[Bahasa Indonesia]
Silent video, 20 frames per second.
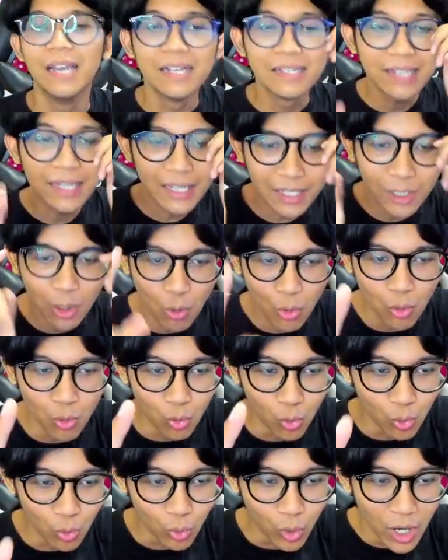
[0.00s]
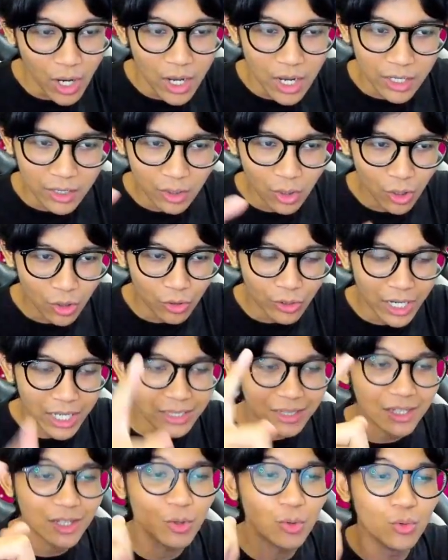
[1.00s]
See you. No,
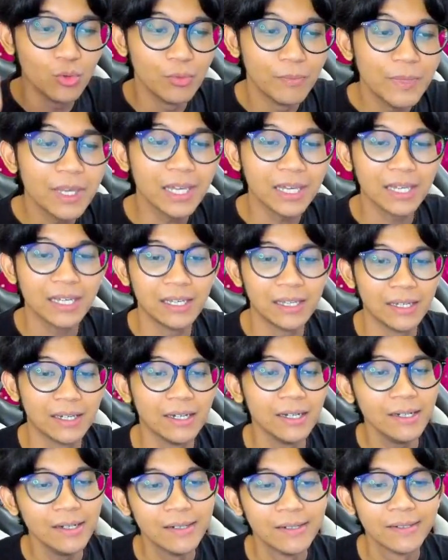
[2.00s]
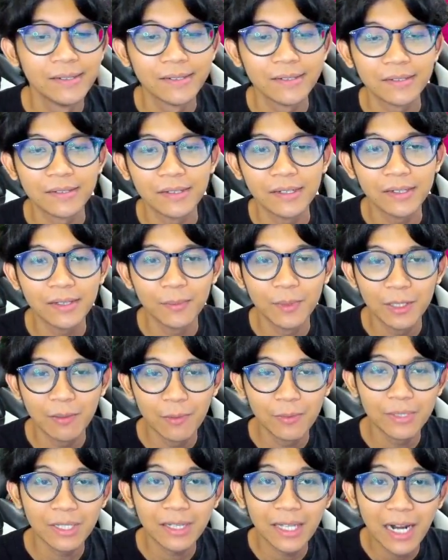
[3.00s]
not you, me ya. Dia tiba-tiba
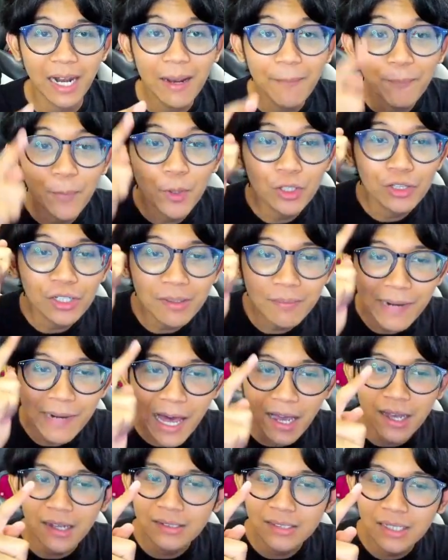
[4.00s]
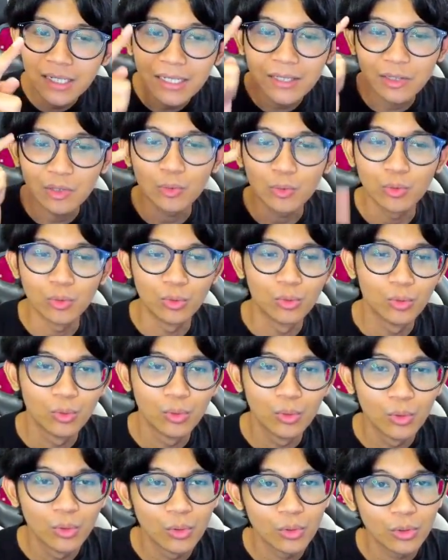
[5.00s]
bisa teleport ke belakang situ.
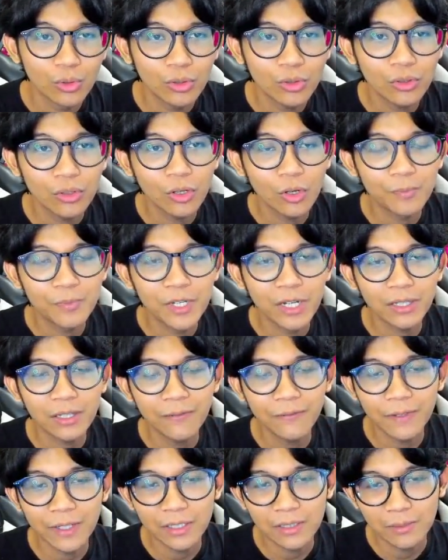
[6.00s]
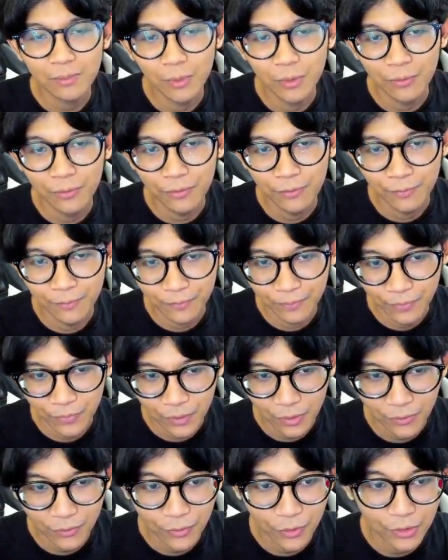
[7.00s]
You know the objective, let's move.
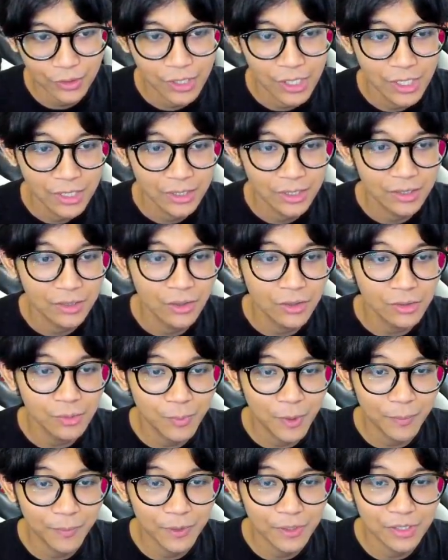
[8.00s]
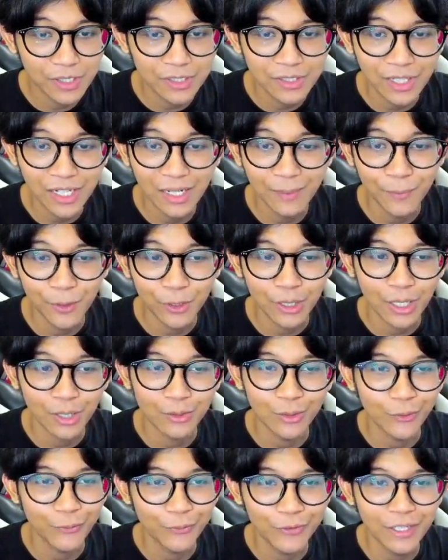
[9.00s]
Of course, did those people just teleport out
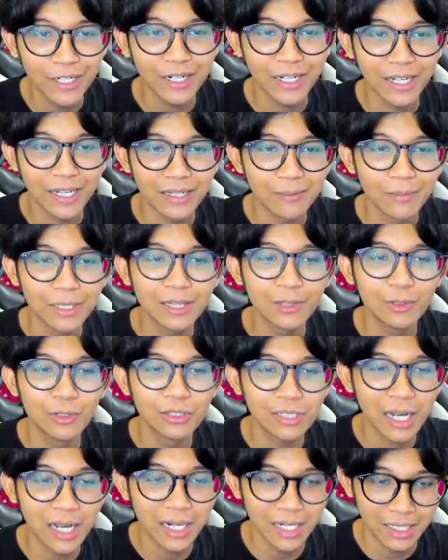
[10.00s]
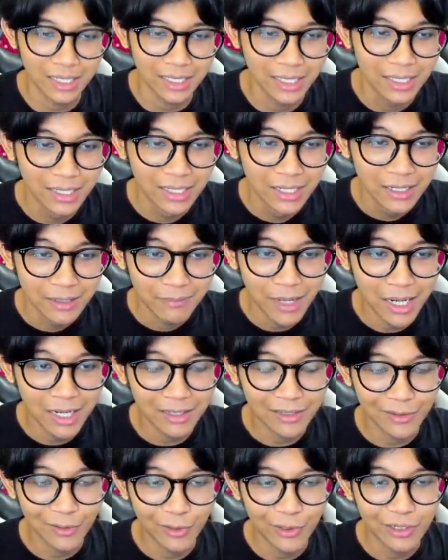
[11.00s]
of thin air? Betul sekali.
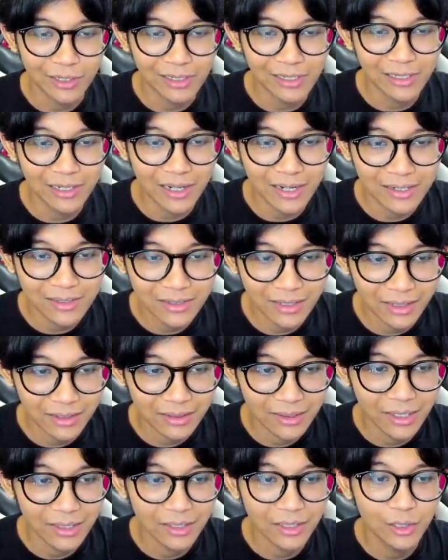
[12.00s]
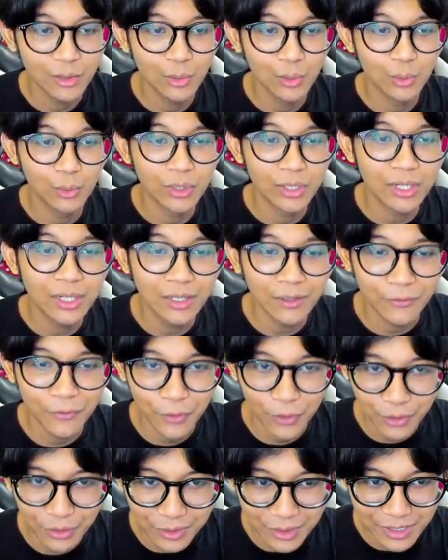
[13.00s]
Balcro, earlier I said that you were here
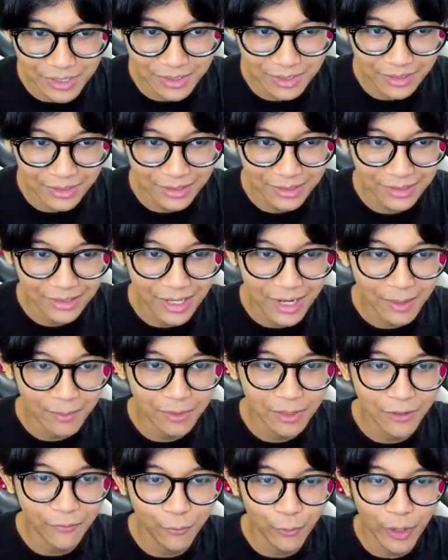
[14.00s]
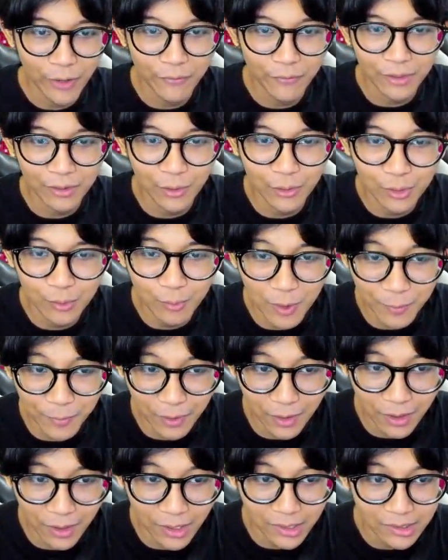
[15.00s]
for a reason. I believe whoever those
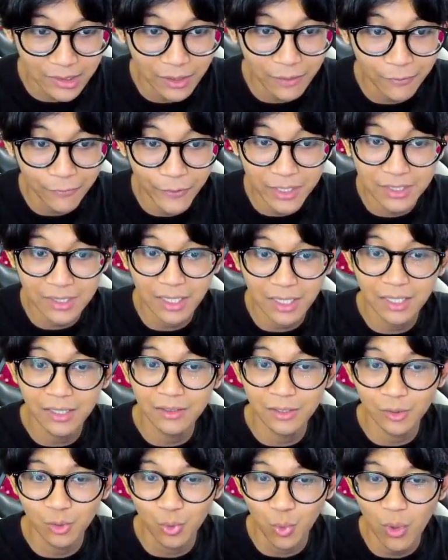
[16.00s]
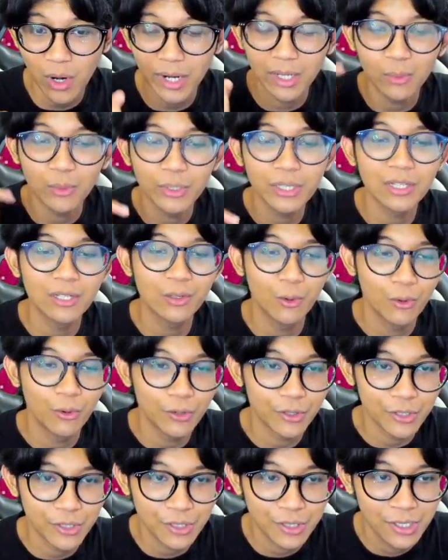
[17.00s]
people are, their fates intertwine with
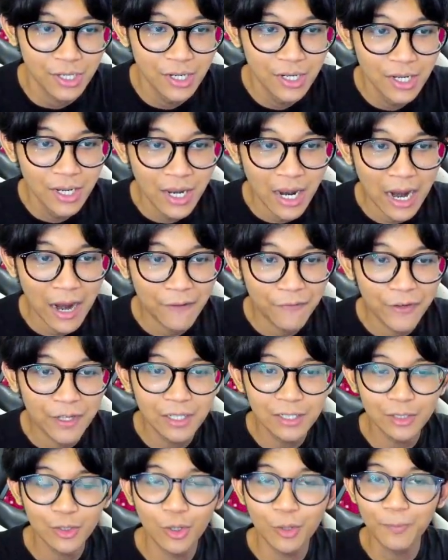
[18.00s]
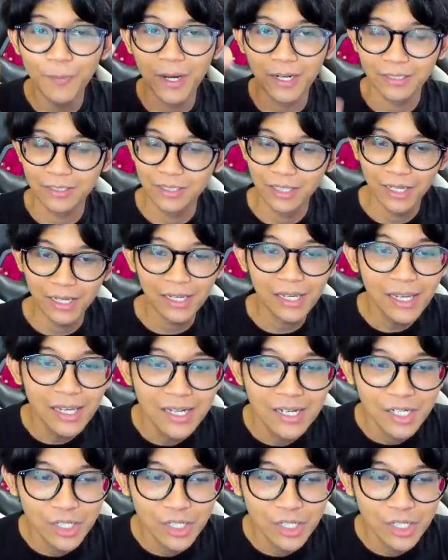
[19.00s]
yours. I've healed your party.